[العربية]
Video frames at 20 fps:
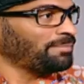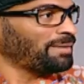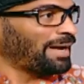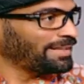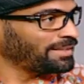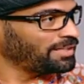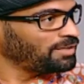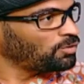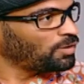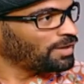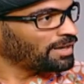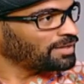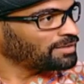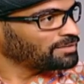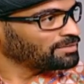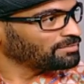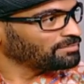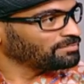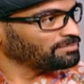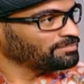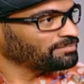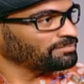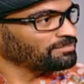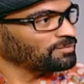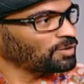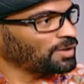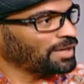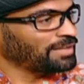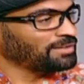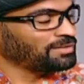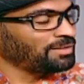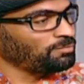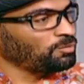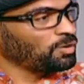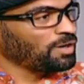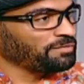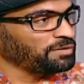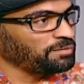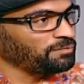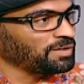بعت لي الورق الورق دمه
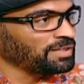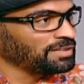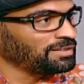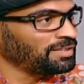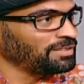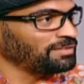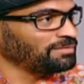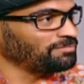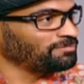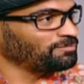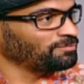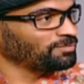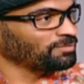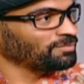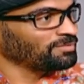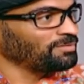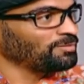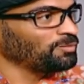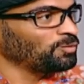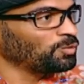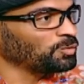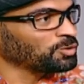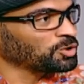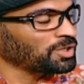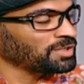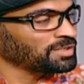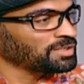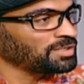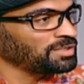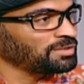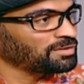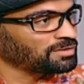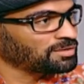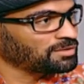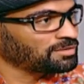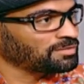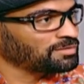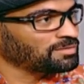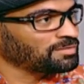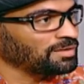خفيف جدا وشخصيه
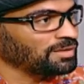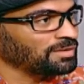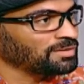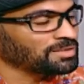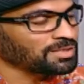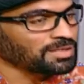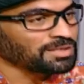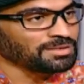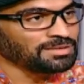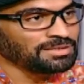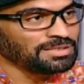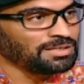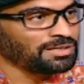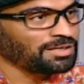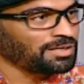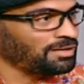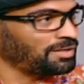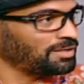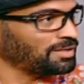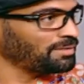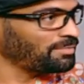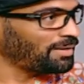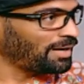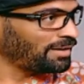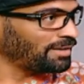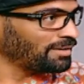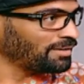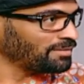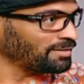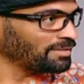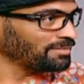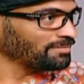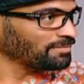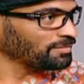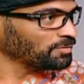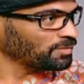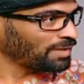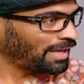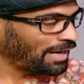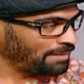سردينا اللي انا
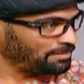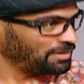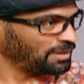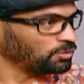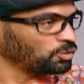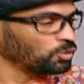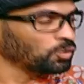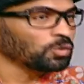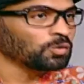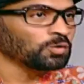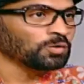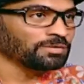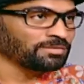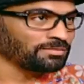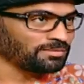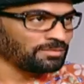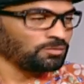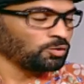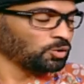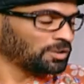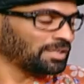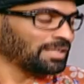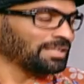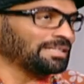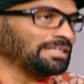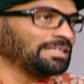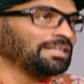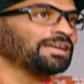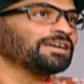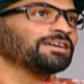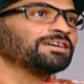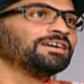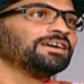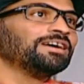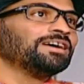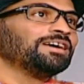عامل دوره دور سردينا